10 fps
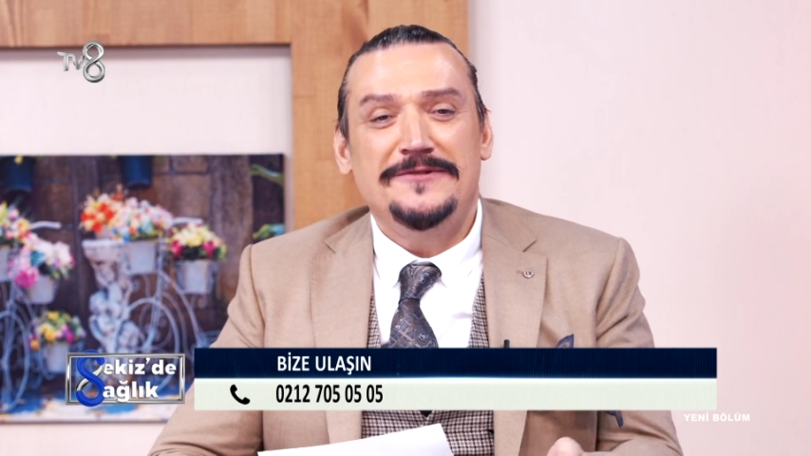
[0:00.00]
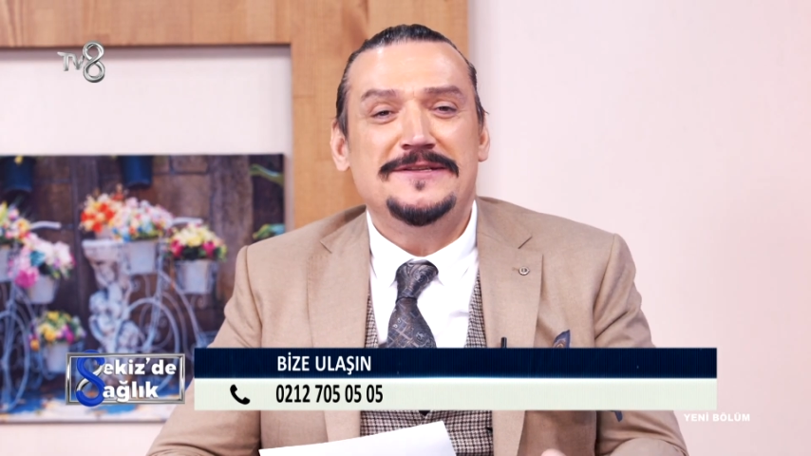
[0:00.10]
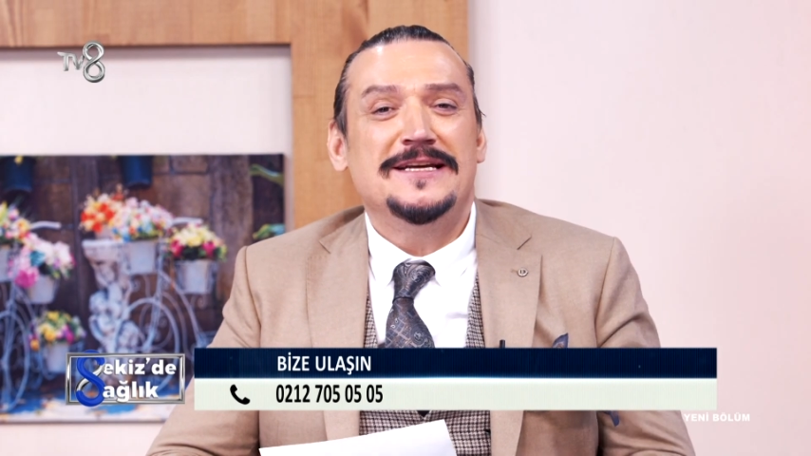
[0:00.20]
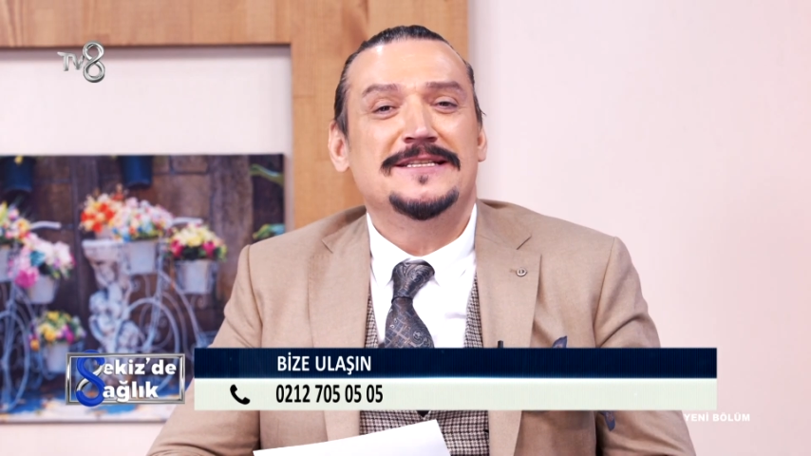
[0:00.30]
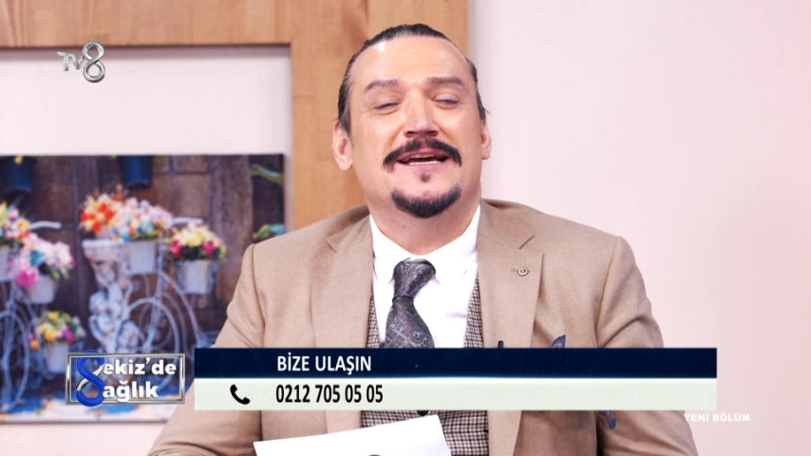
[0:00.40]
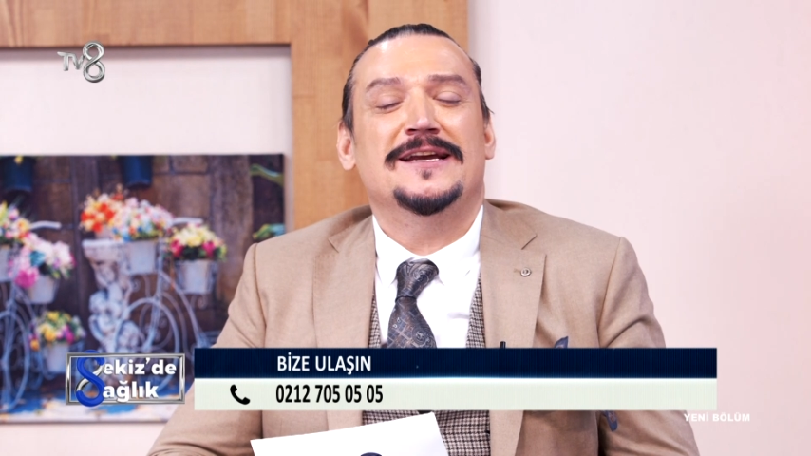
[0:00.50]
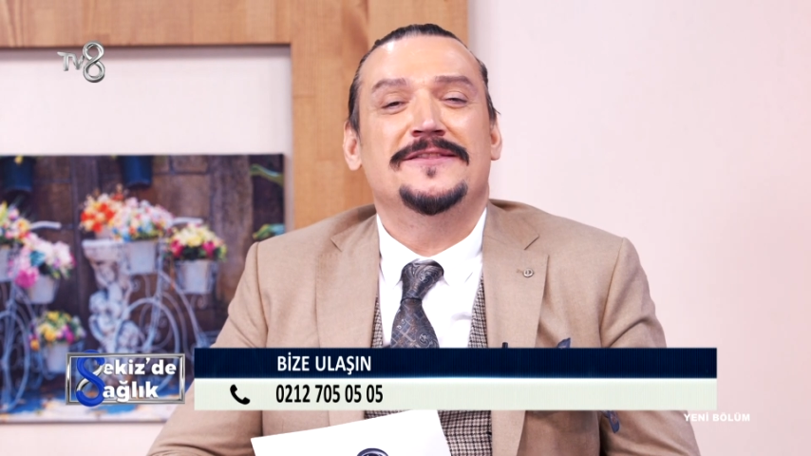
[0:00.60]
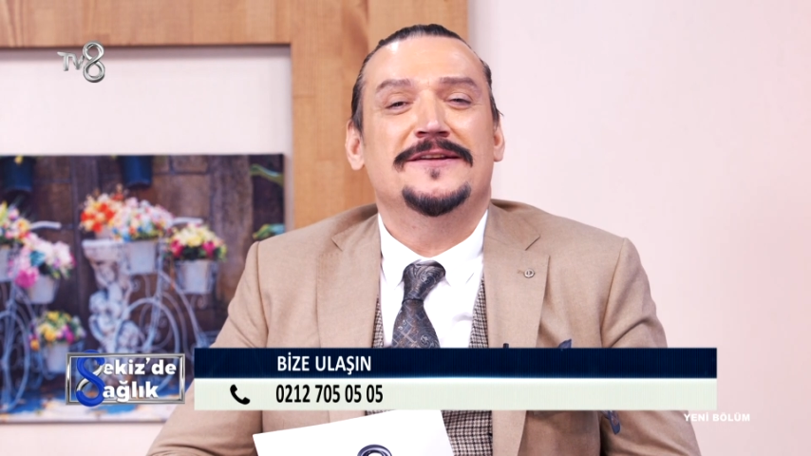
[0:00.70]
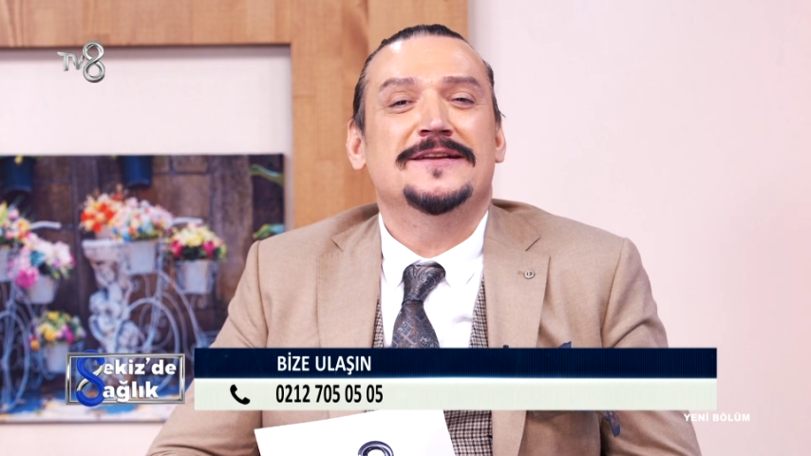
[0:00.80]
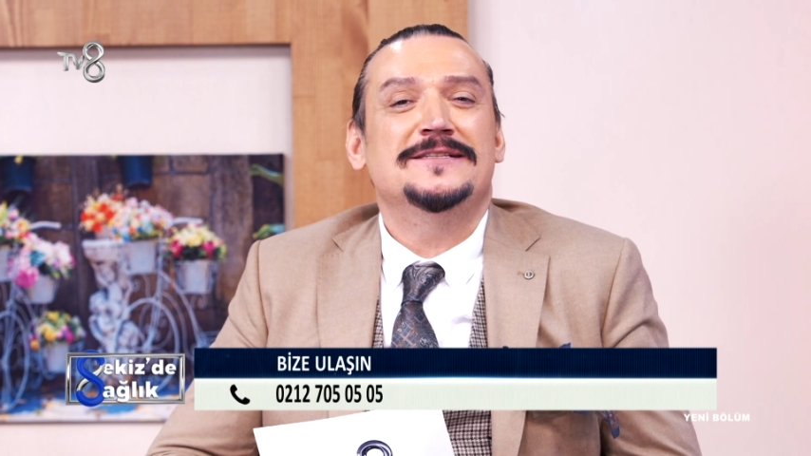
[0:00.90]
TV8
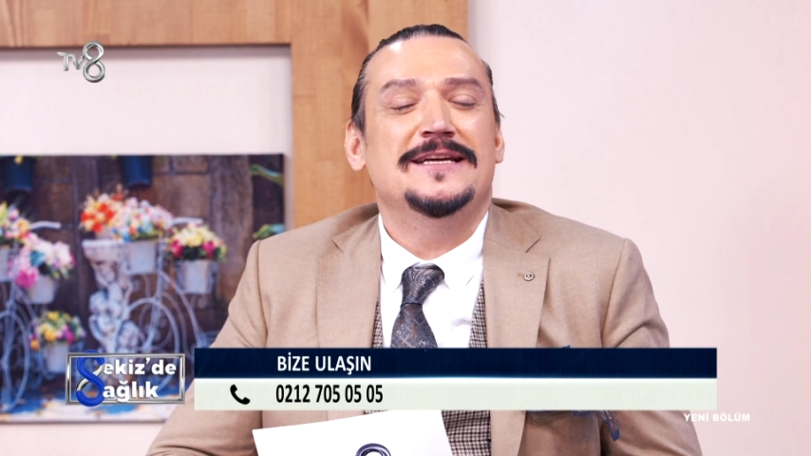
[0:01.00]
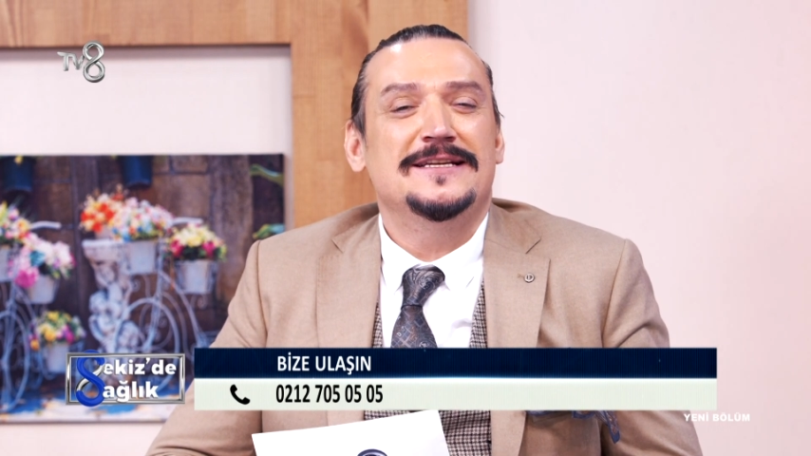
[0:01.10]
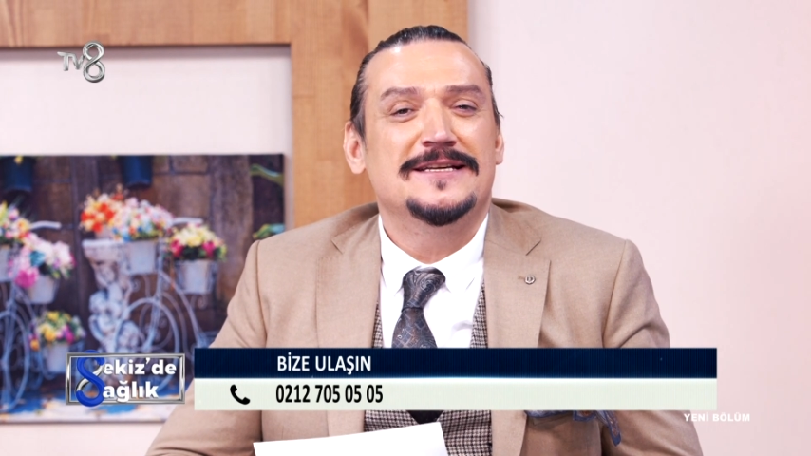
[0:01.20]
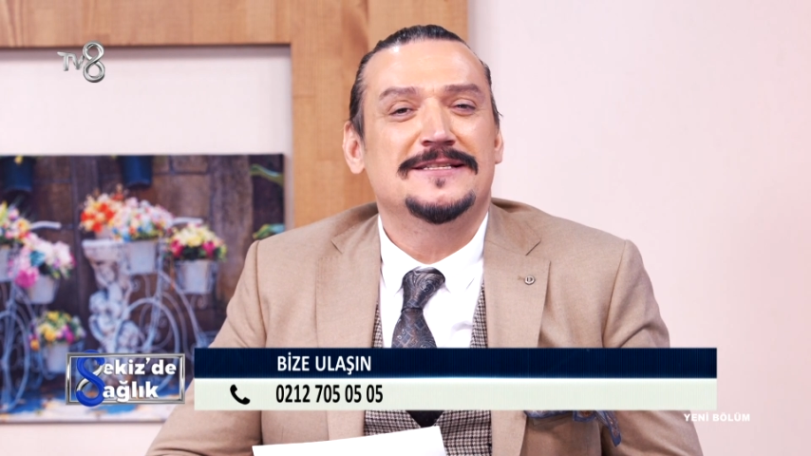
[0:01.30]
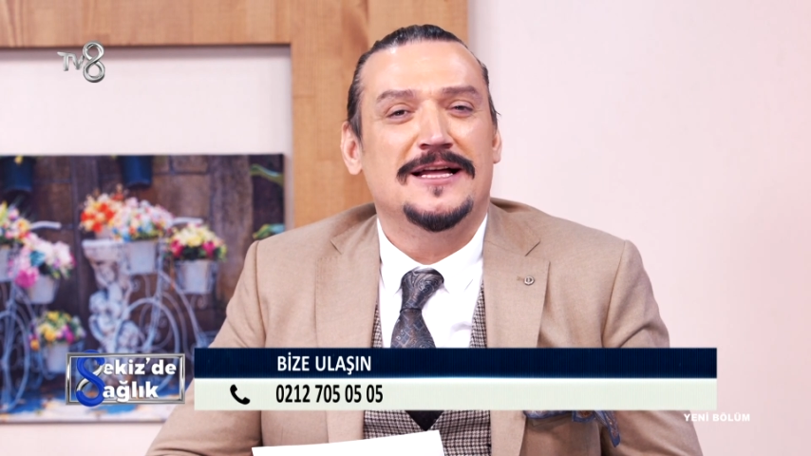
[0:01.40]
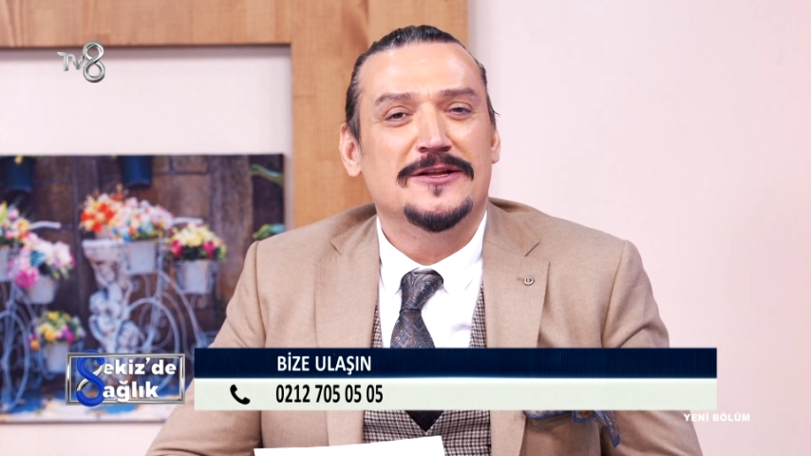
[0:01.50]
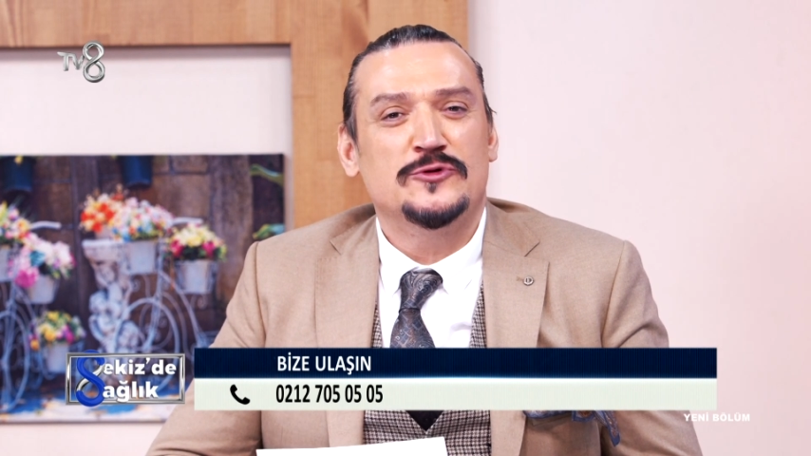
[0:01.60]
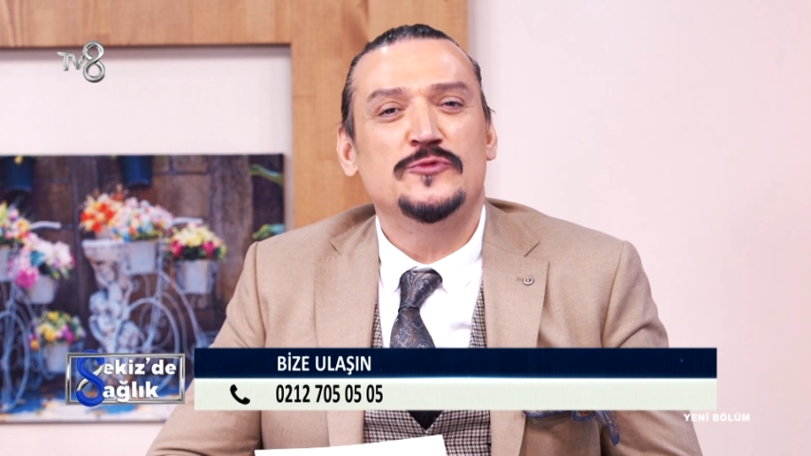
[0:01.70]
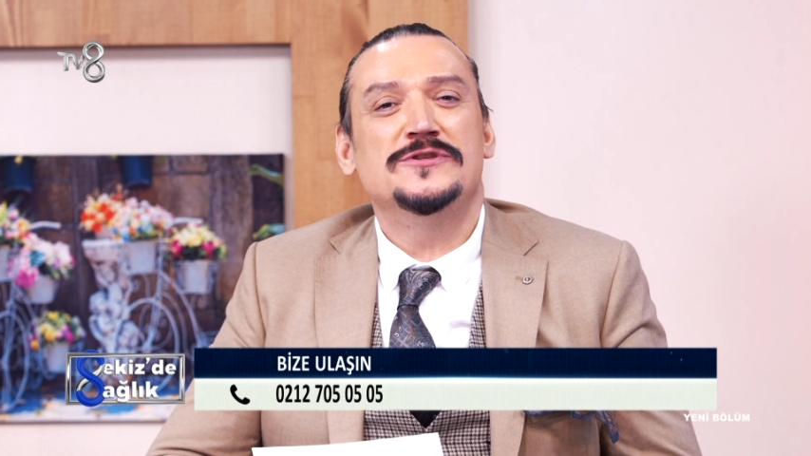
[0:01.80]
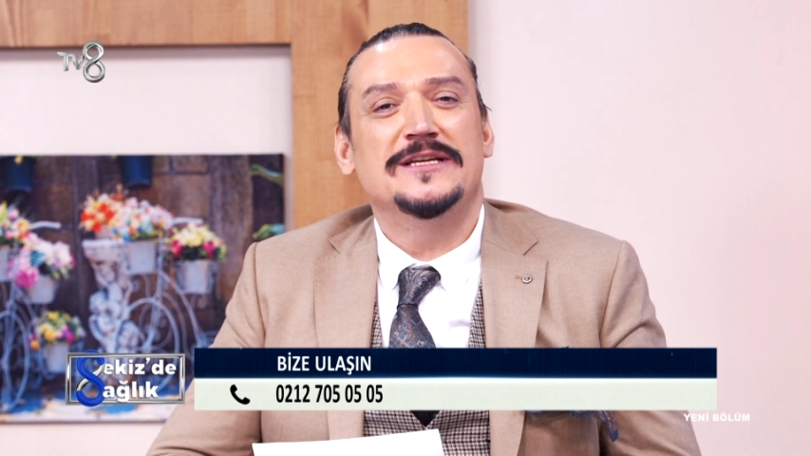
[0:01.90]
ekranlarında 8'e
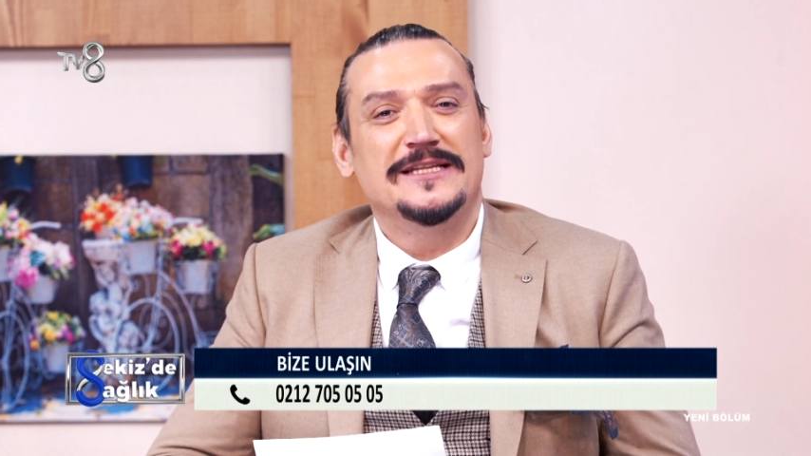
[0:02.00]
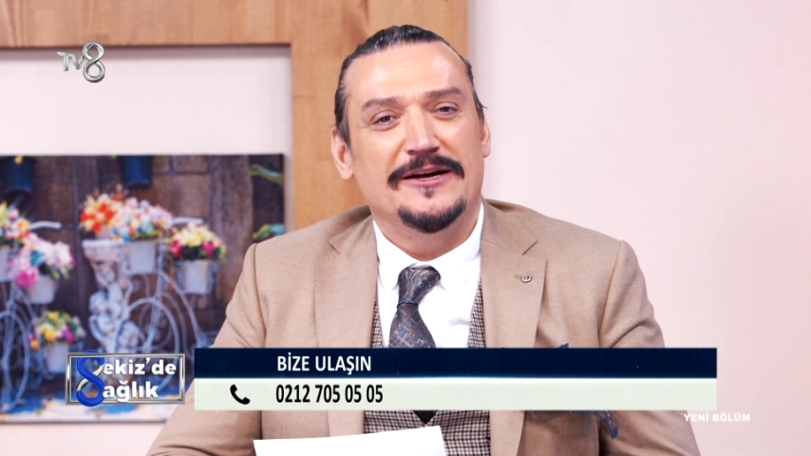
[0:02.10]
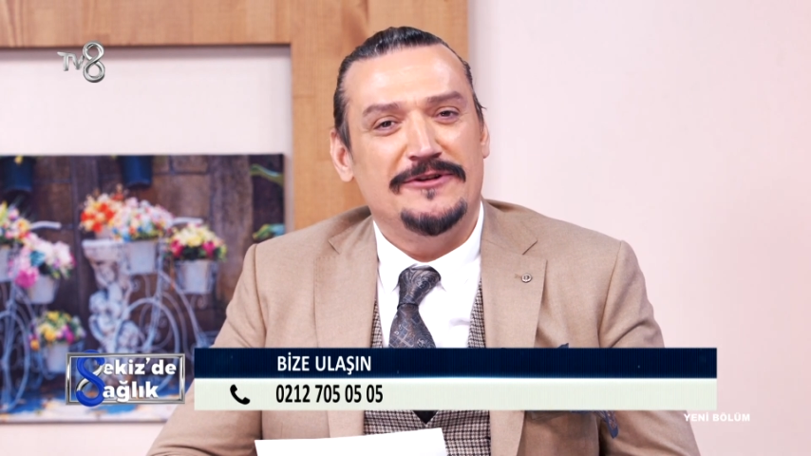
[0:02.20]
sağlık tümümüz ile